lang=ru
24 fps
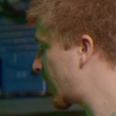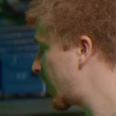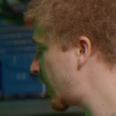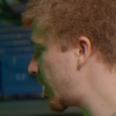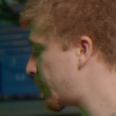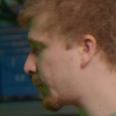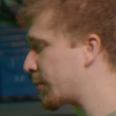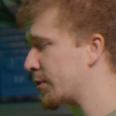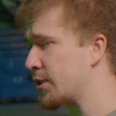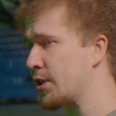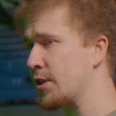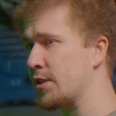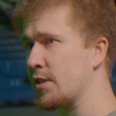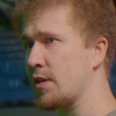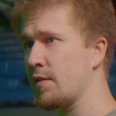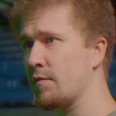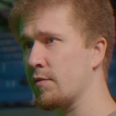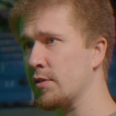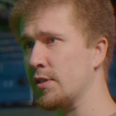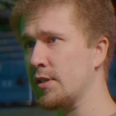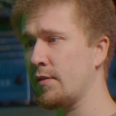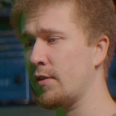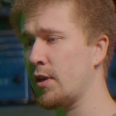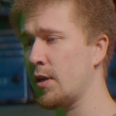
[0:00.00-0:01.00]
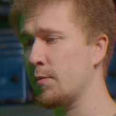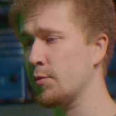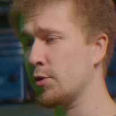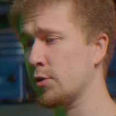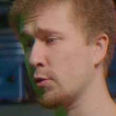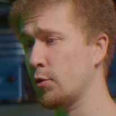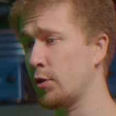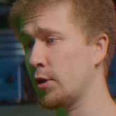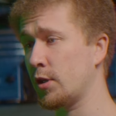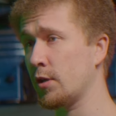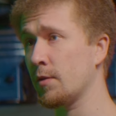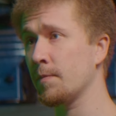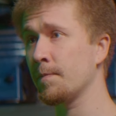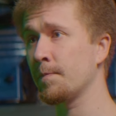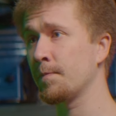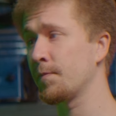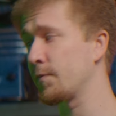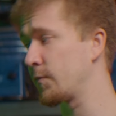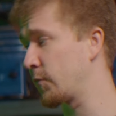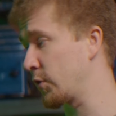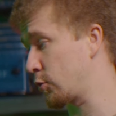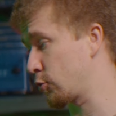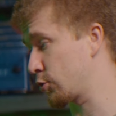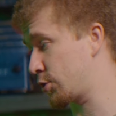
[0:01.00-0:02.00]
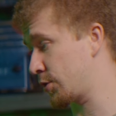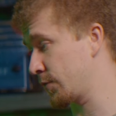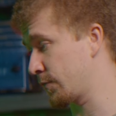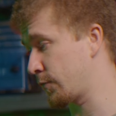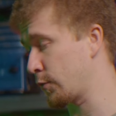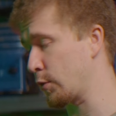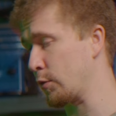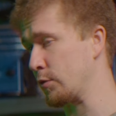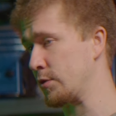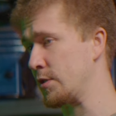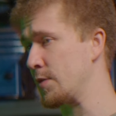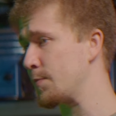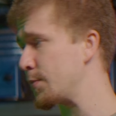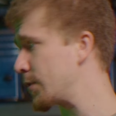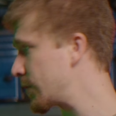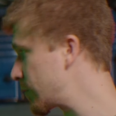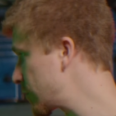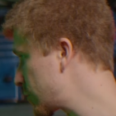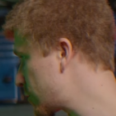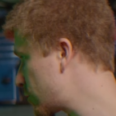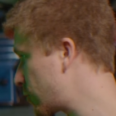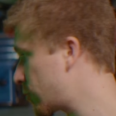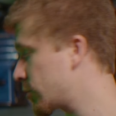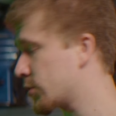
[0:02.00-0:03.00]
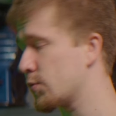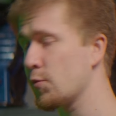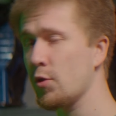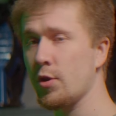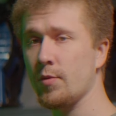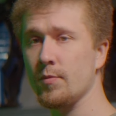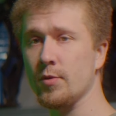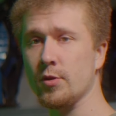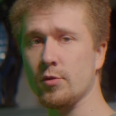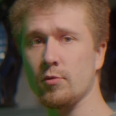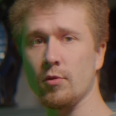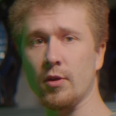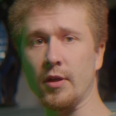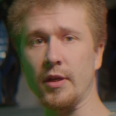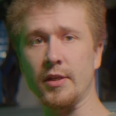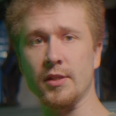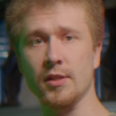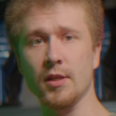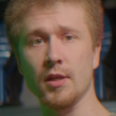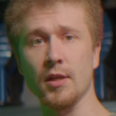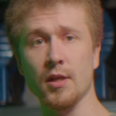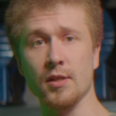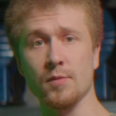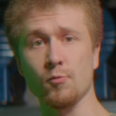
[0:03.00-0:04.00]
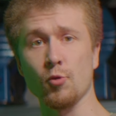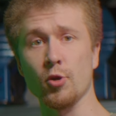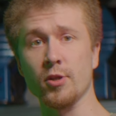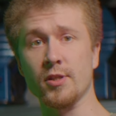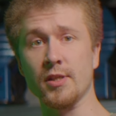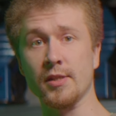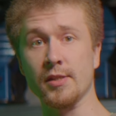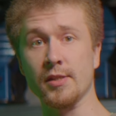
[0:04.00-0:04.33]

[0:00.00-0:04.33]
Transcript: и по третям выставляем стойки, выкручиваем фокус на первую стойку, смотрим, насколько сильно размоется